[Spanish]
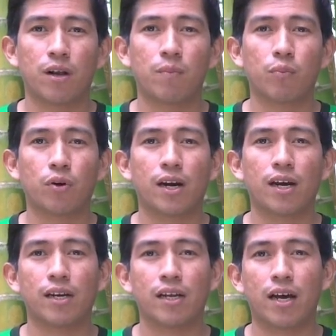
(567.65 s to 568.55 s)
para poder
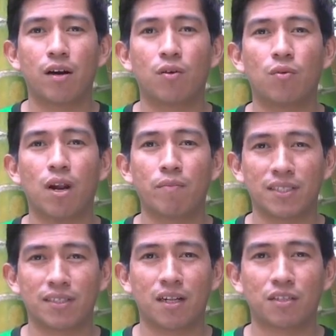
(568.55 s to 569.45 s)
generar una
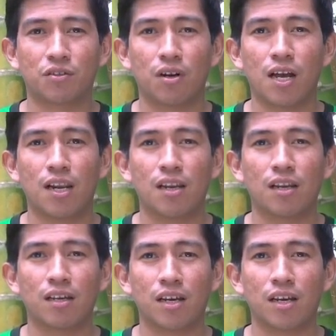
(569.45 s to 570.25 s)
mesa nacional